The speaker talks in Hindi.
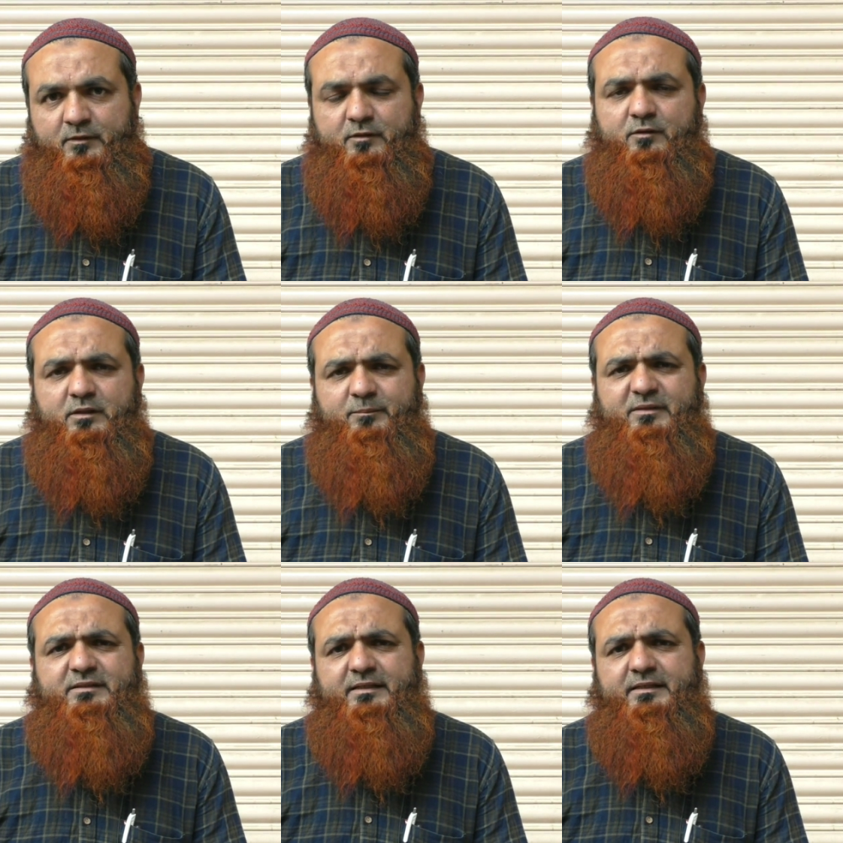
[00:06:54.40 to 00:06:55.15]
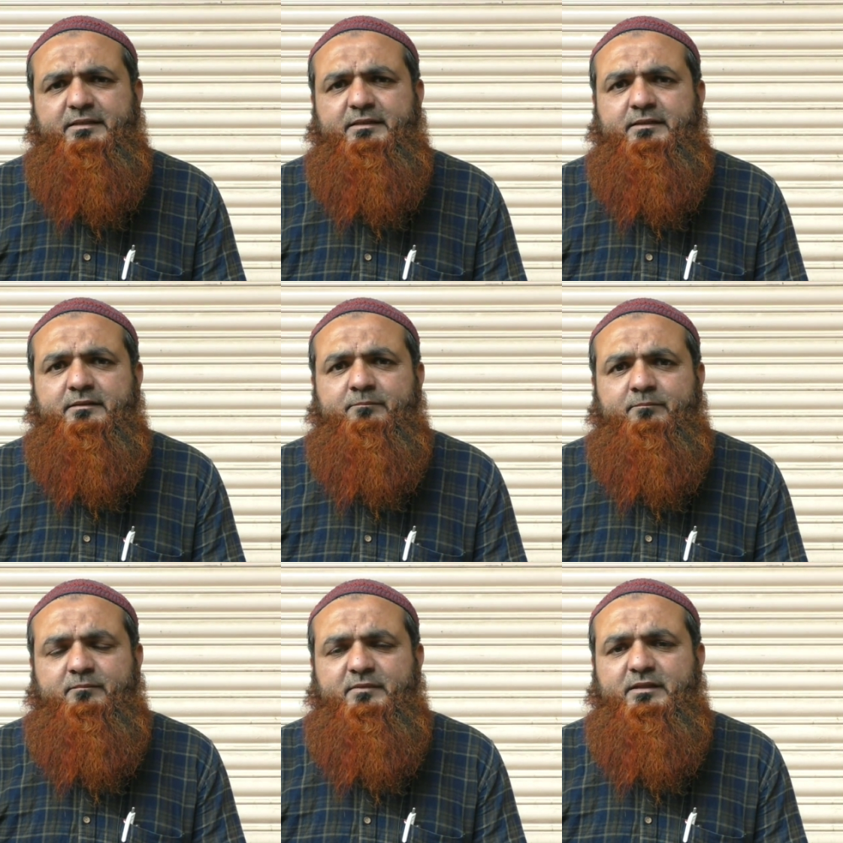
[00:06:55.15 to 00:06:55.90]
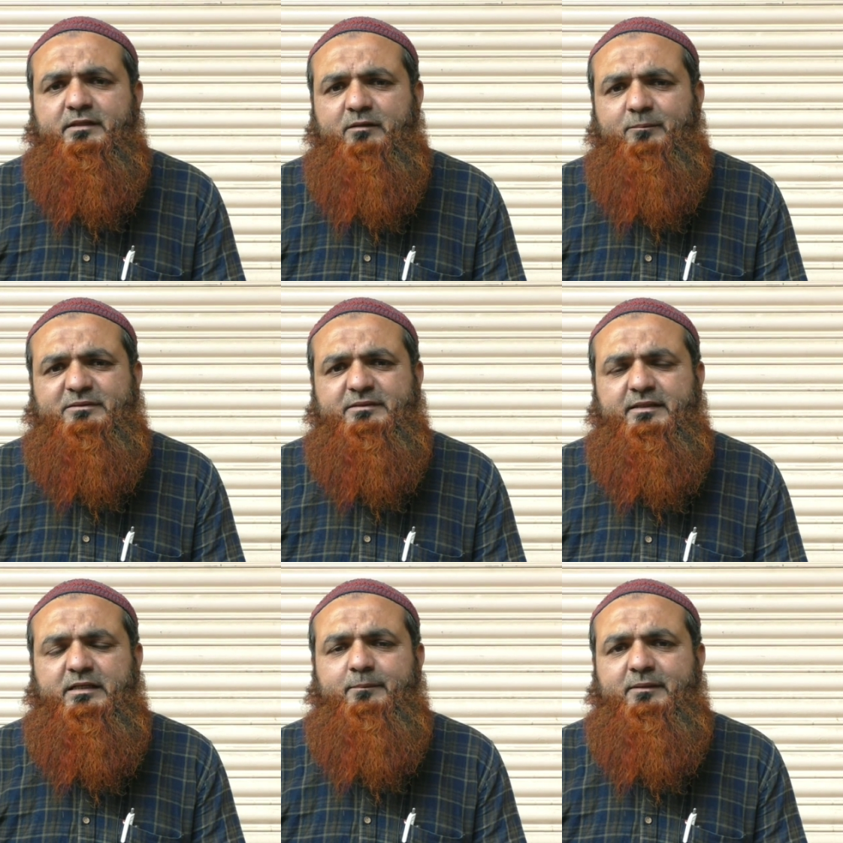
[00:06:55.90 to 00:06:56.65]
तो हमने जाने दिए लेकिन वापस
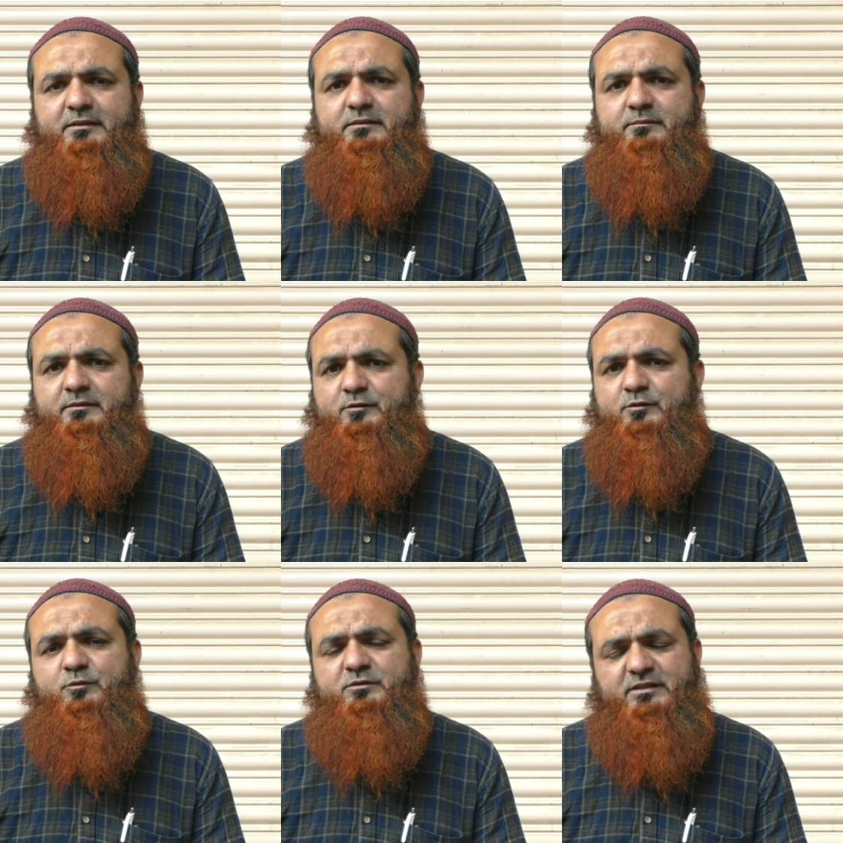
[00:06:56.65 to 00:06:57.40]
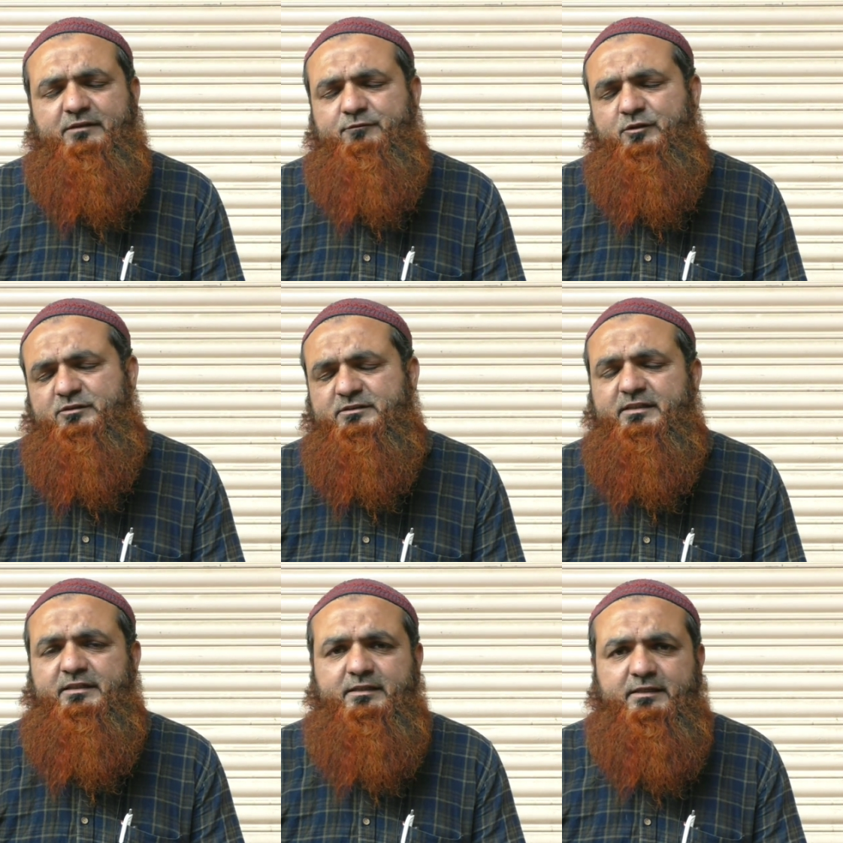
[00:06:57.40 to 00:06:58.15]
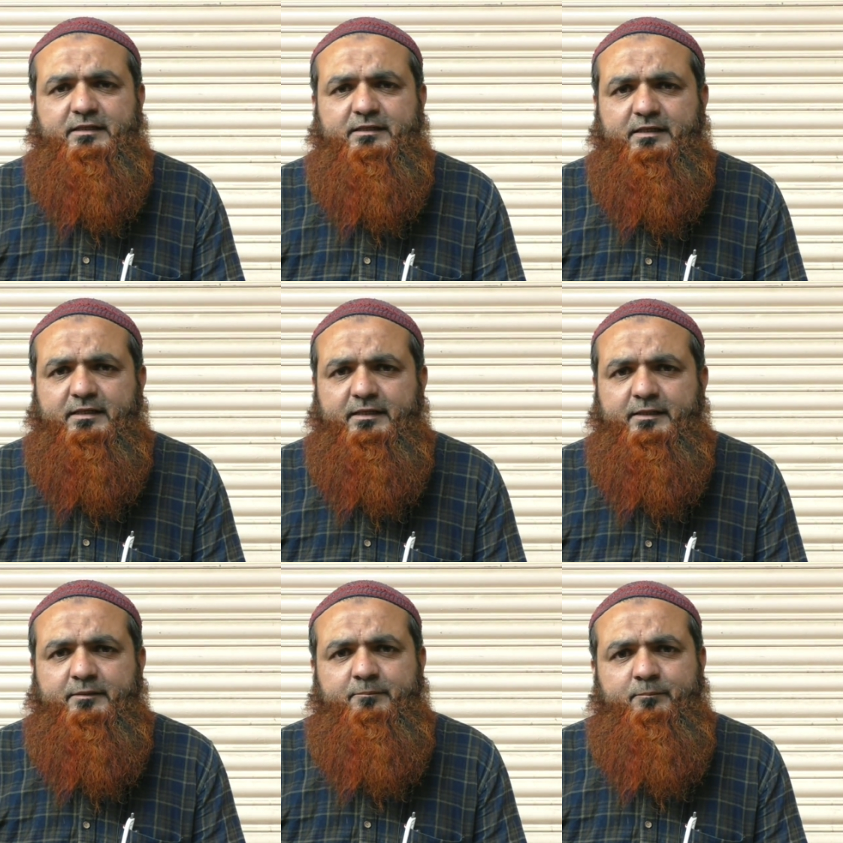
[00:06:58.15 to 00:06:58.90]
आने के बाद जो तो वो साफ तौर से इनकार कर रहा
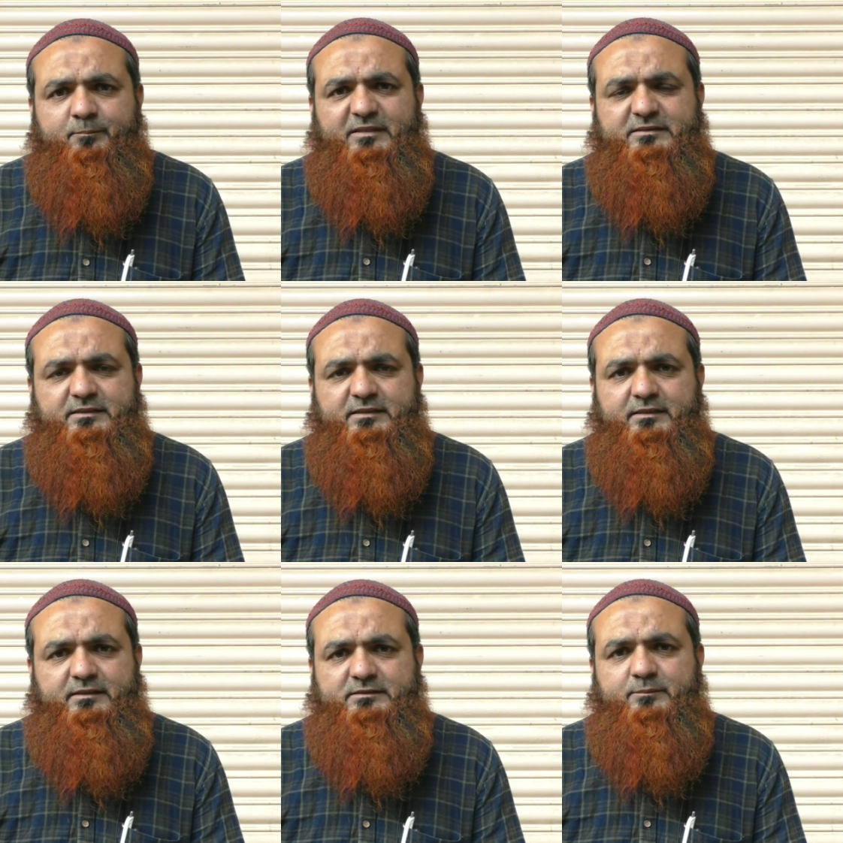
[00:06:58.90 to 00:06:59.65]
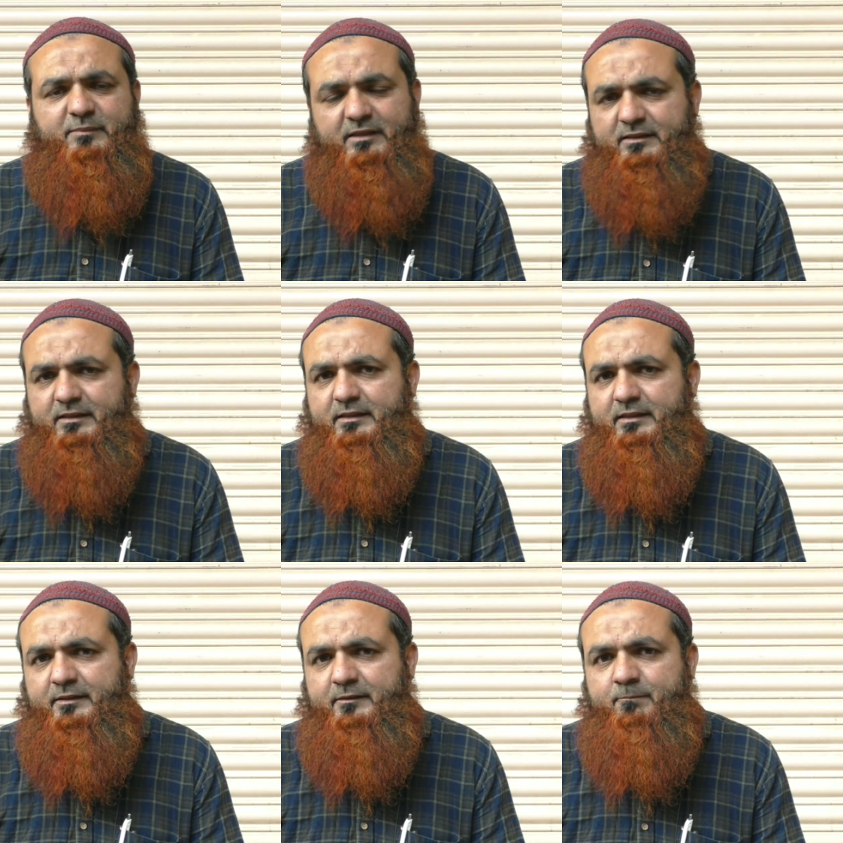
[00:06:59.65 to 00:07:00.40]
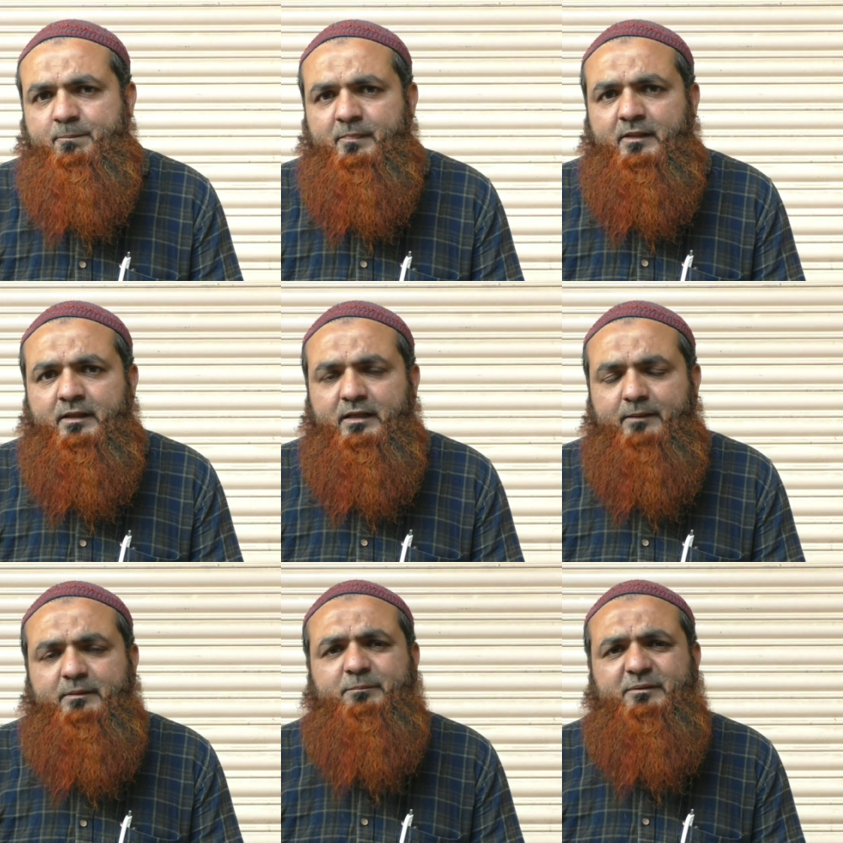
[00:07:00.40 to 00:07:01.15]
है पैसे देने से मना कर रहा है अब हम